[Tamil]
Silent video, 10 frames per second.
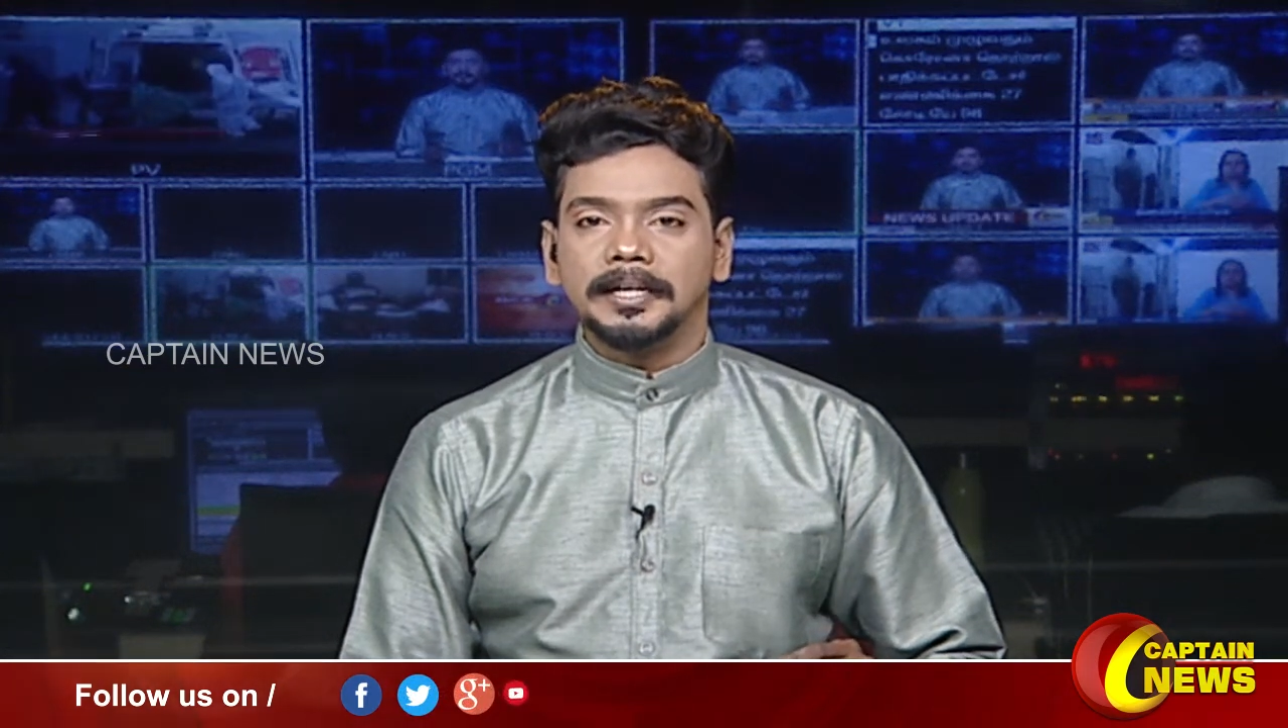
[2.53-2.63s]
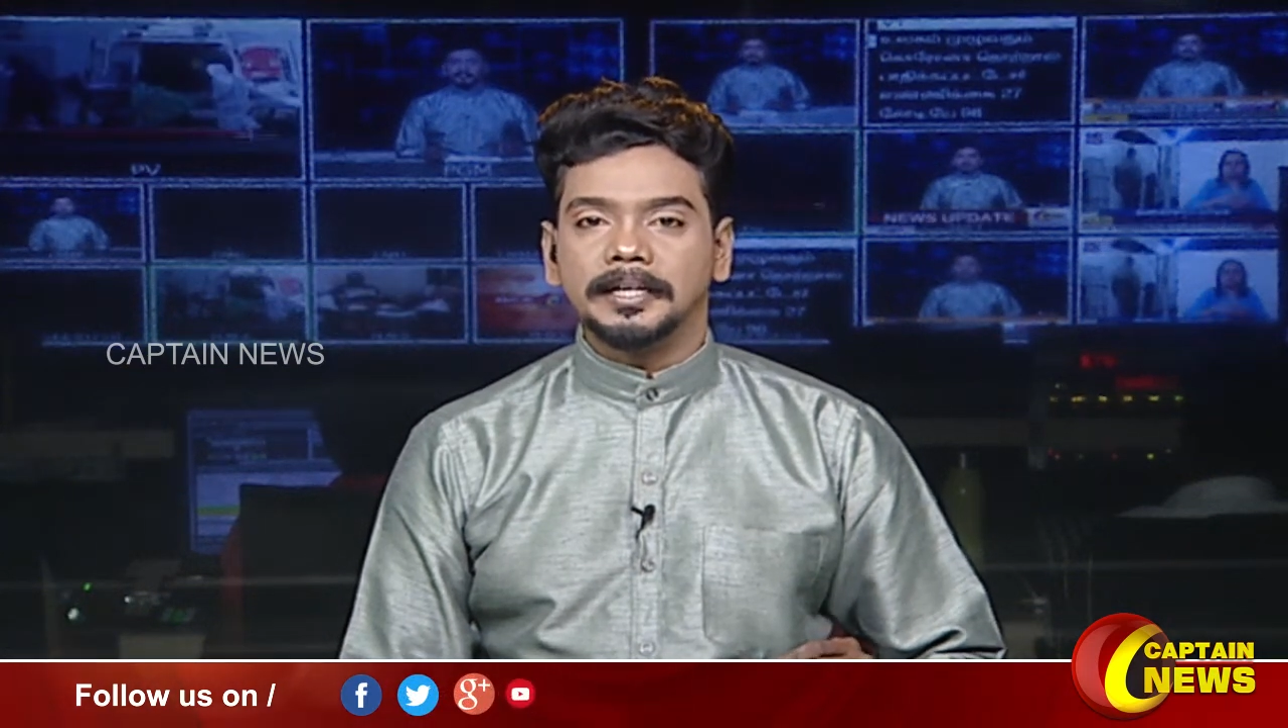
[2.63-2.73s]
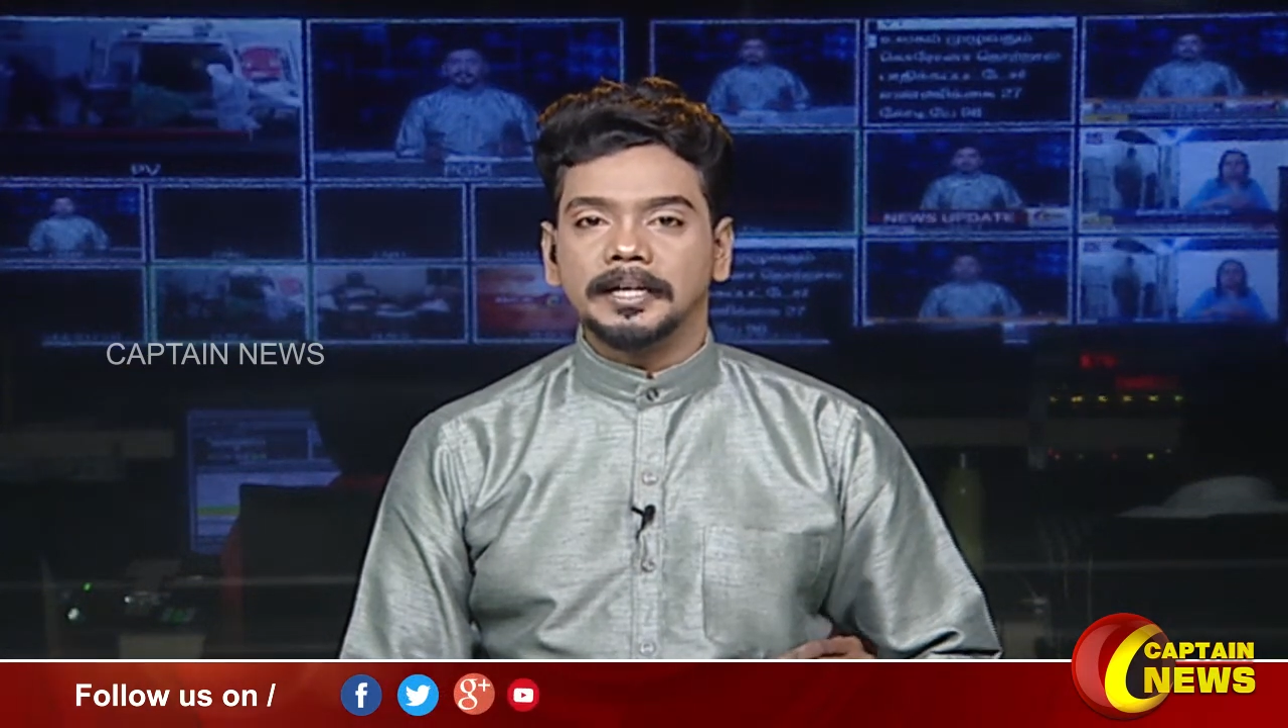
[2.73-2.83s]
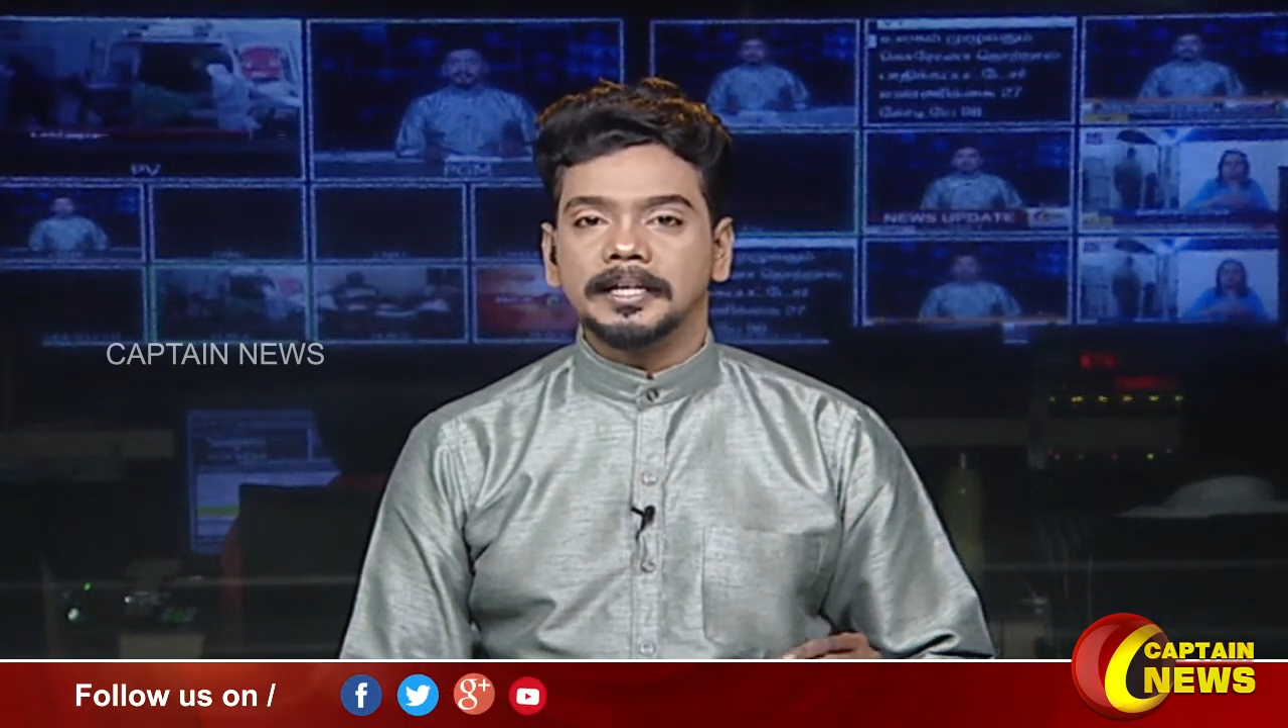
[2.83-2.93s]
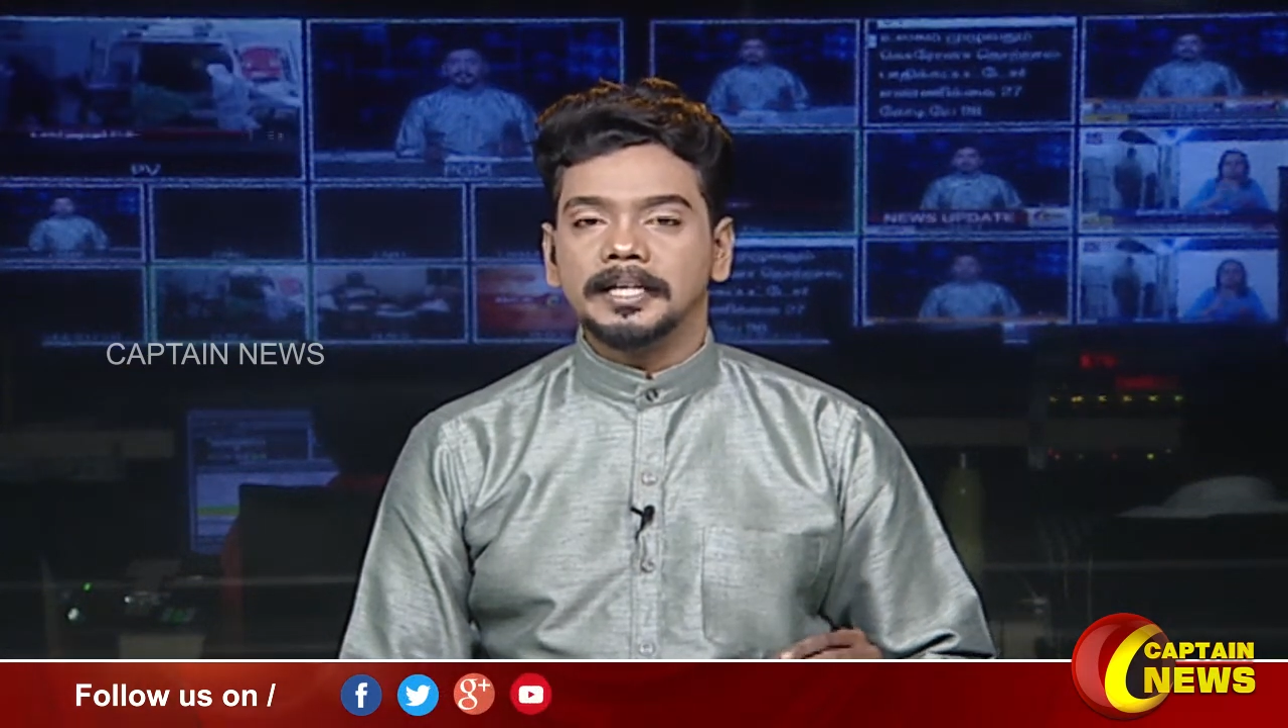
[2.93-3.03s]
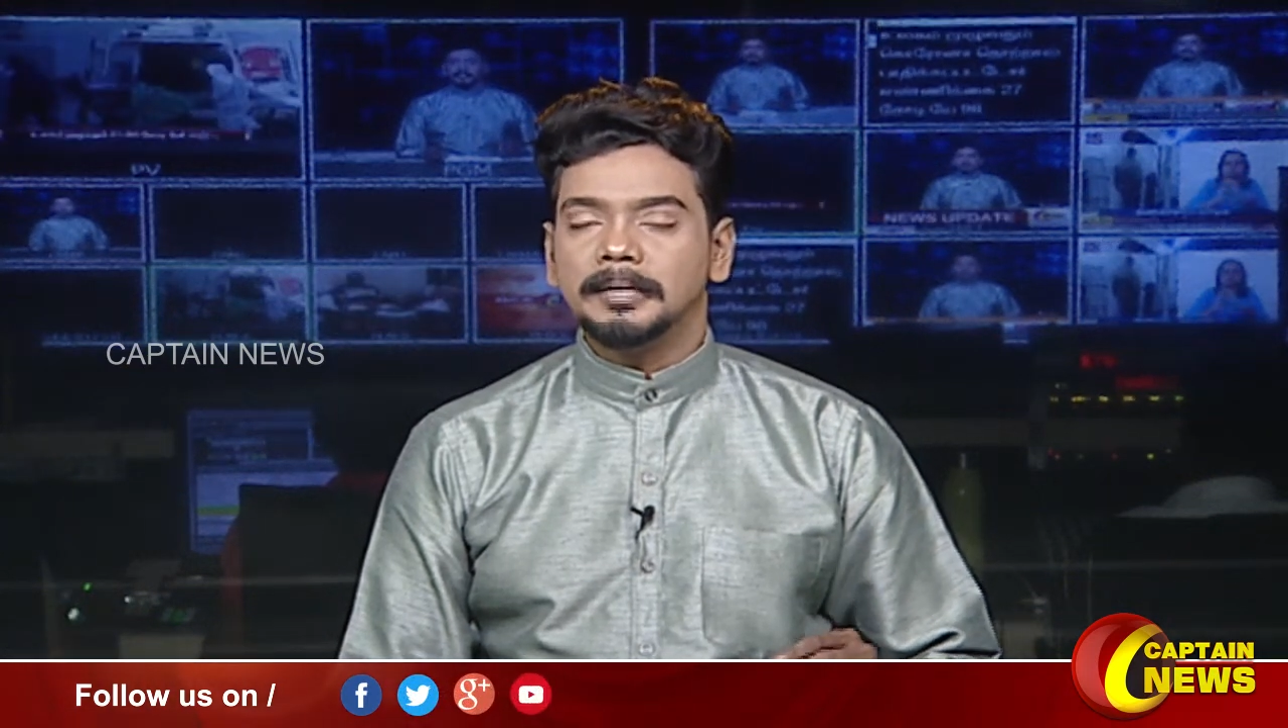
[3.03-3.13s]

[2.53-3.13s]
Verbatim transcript: எண்ணிக்கை